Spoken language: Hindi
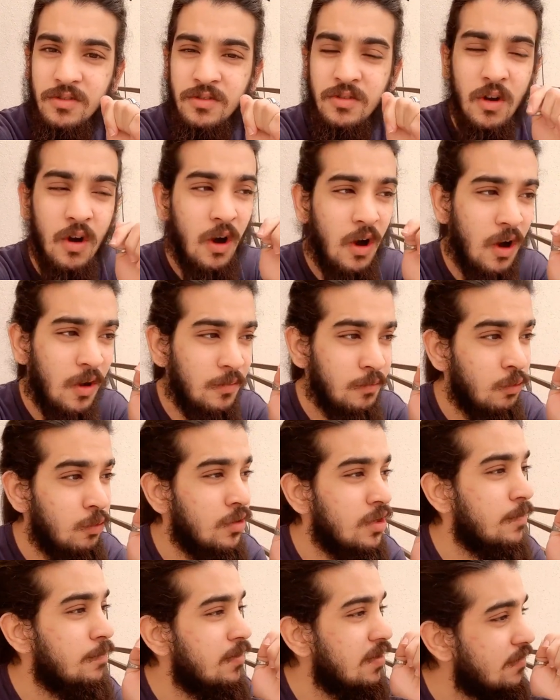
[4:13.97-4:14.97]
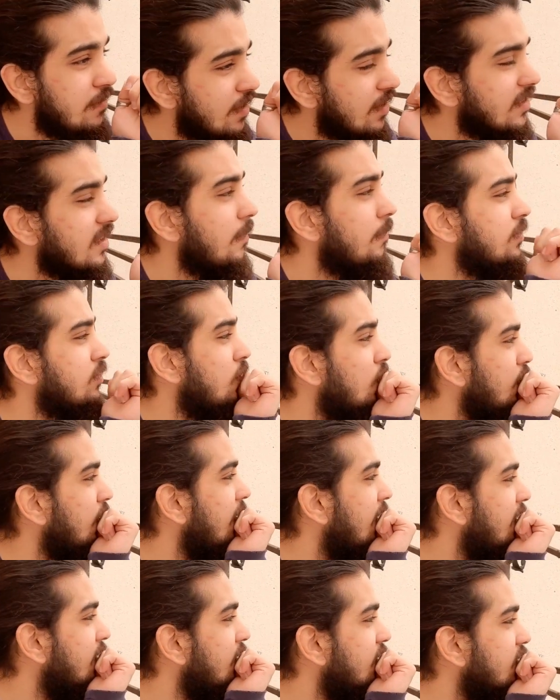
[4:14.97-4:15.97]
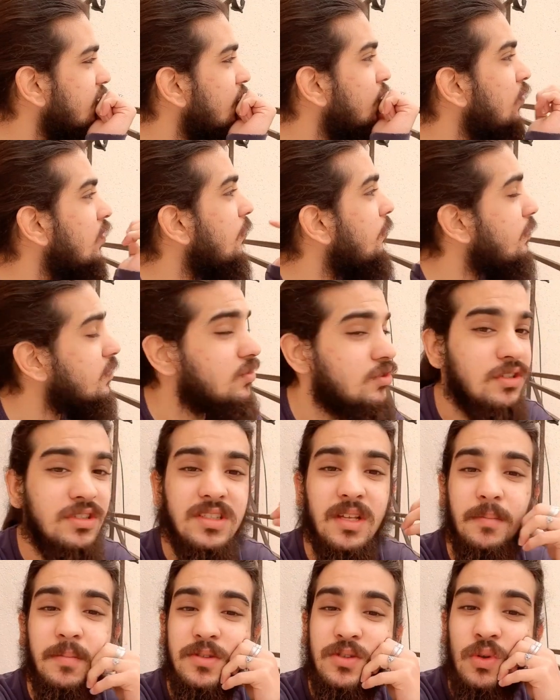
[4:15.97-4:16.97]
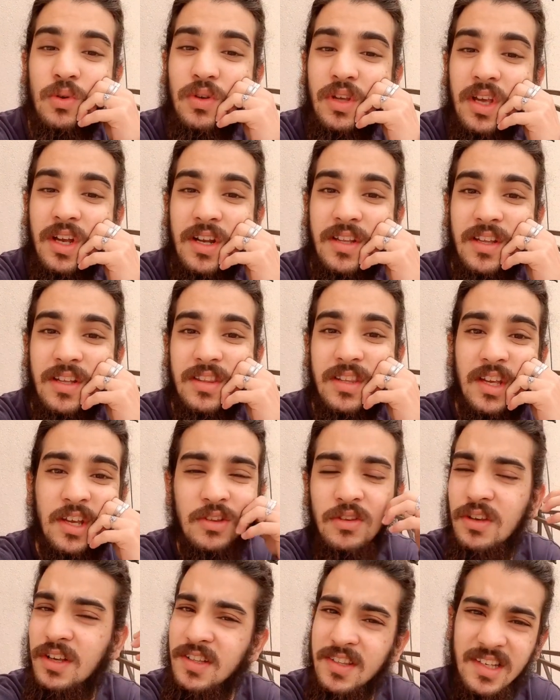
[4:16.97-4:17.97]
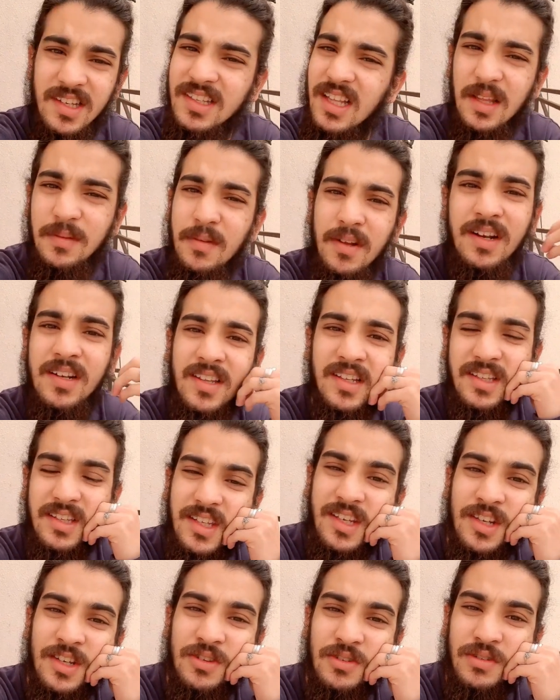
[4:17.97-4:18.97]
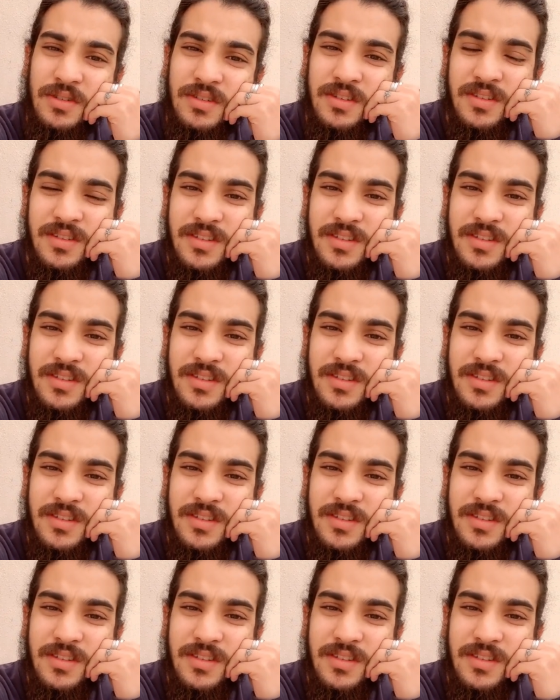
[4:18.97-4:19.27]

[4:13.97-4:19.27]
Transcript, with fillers: जो उनकी बीवी के साथ बसलूकी कर सकते हैं उनके बच्चों के साथ बसलूकी कर सकते हैं तो किसी के साथ भी कर सकते हैं ये तो